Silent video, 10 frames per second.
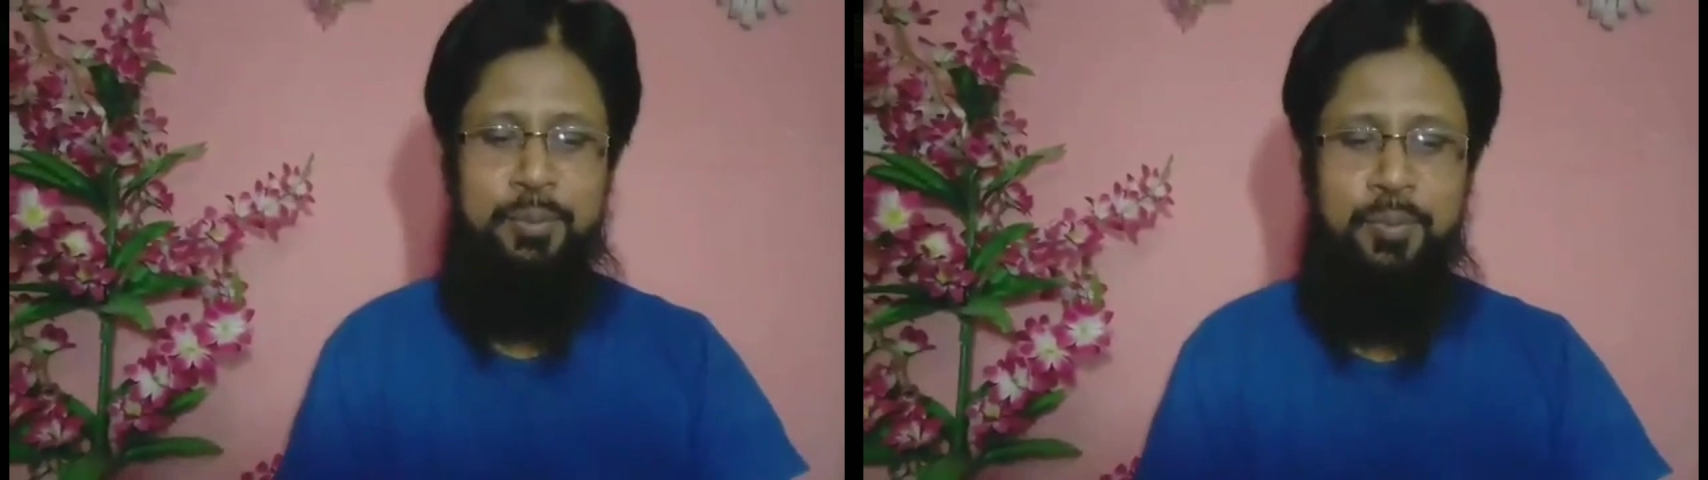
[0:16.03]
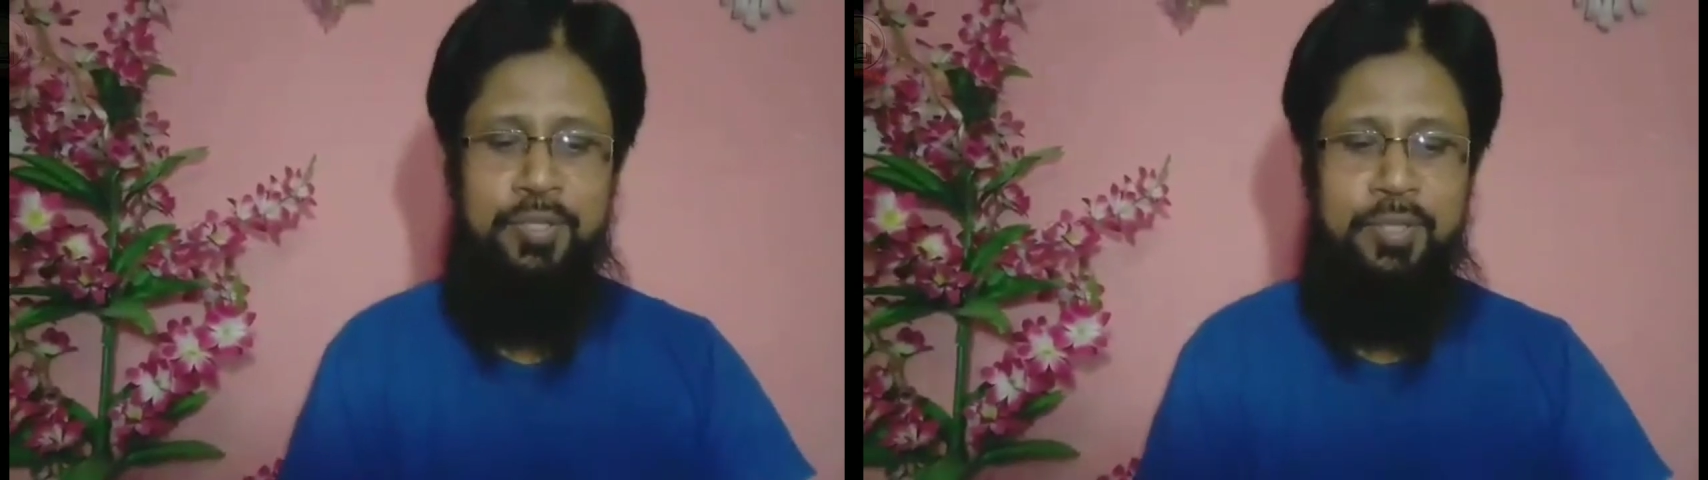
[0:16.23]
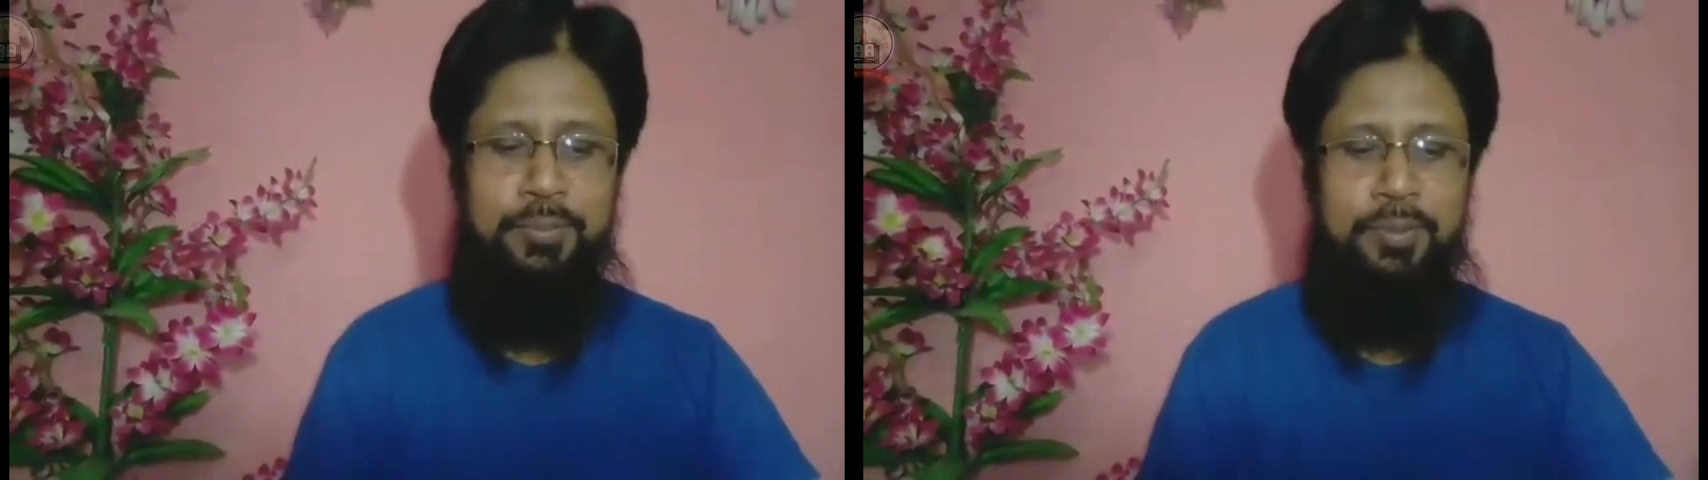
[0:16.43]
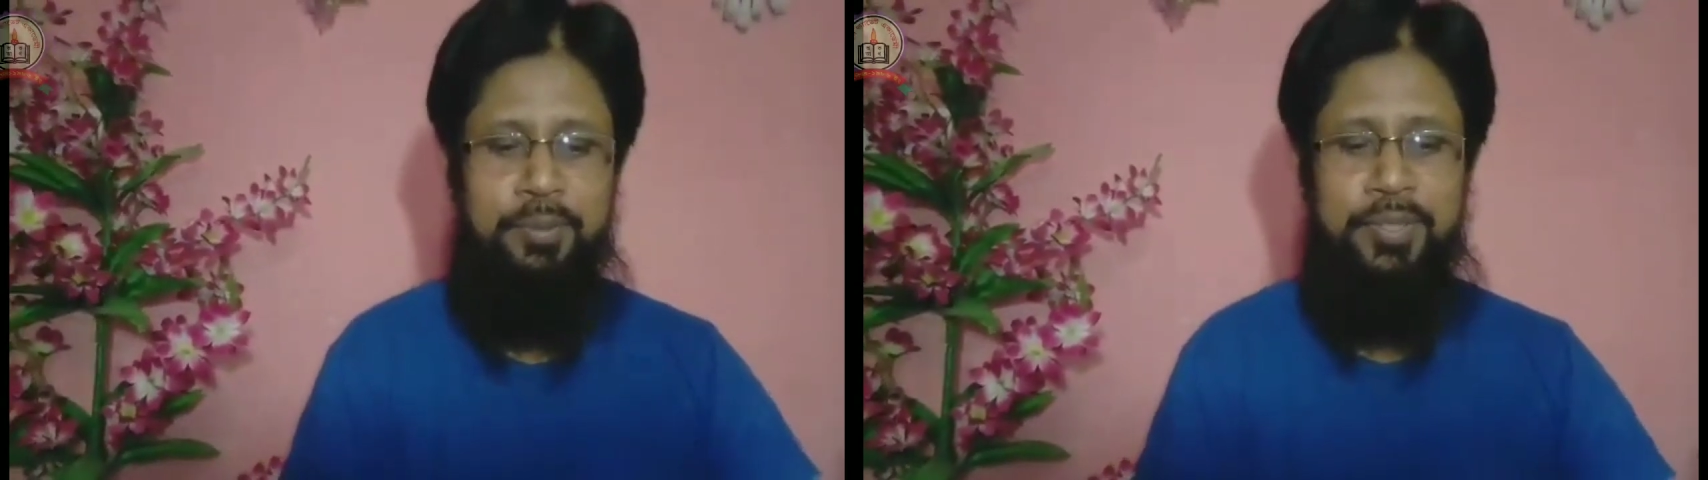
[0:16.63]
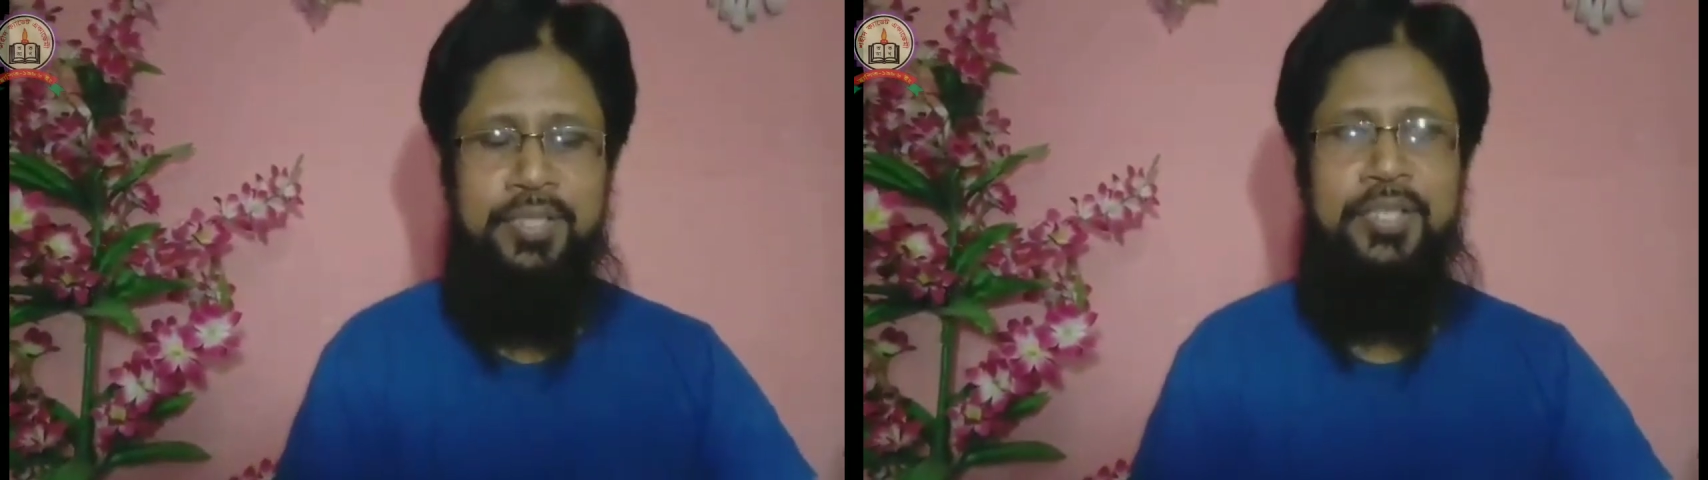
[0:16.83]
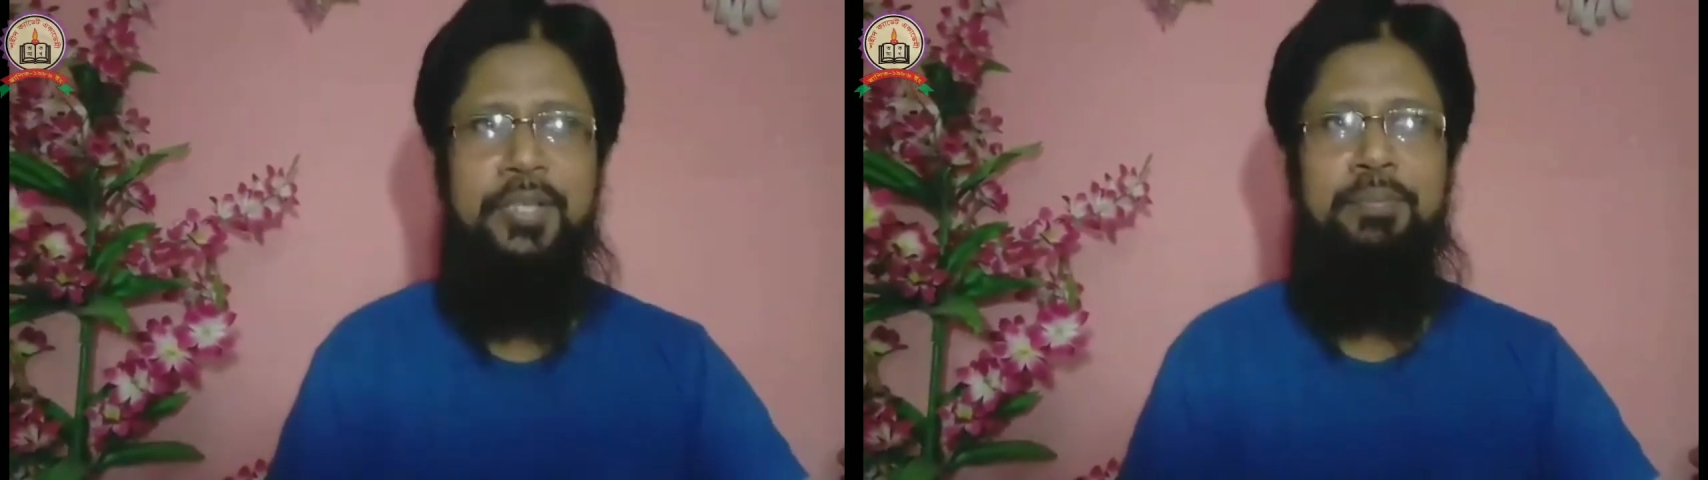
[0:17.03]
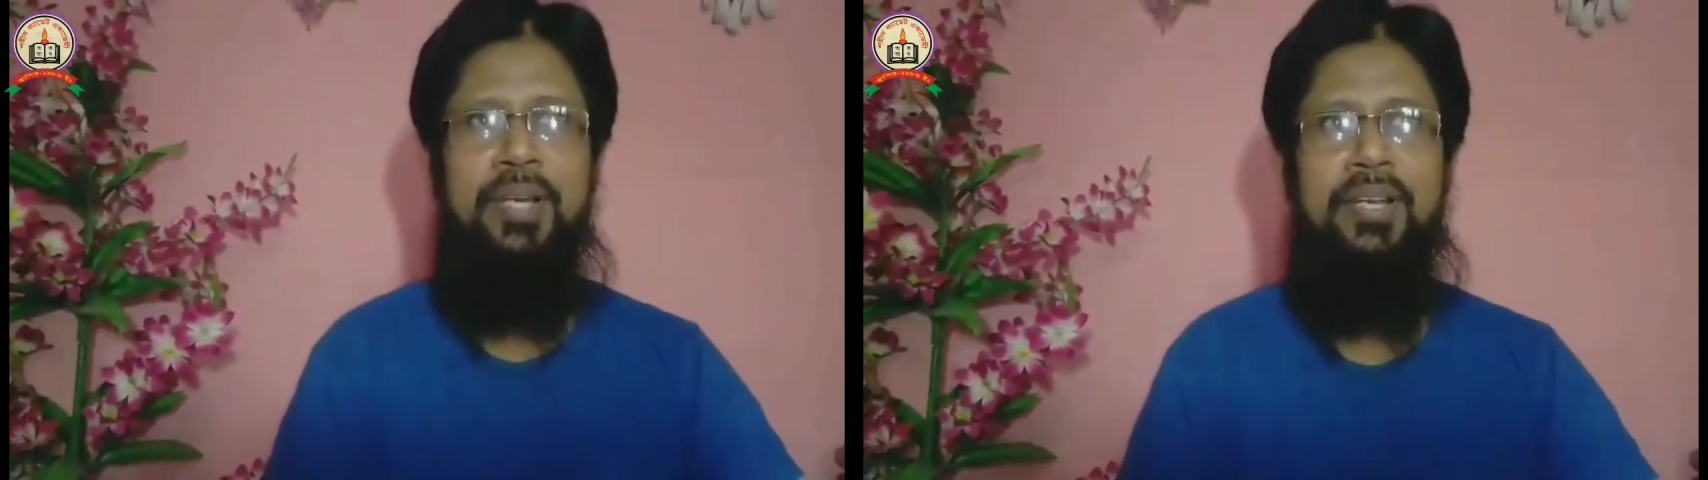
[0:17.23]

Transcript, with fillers: আমি উপস্থাপন করেছি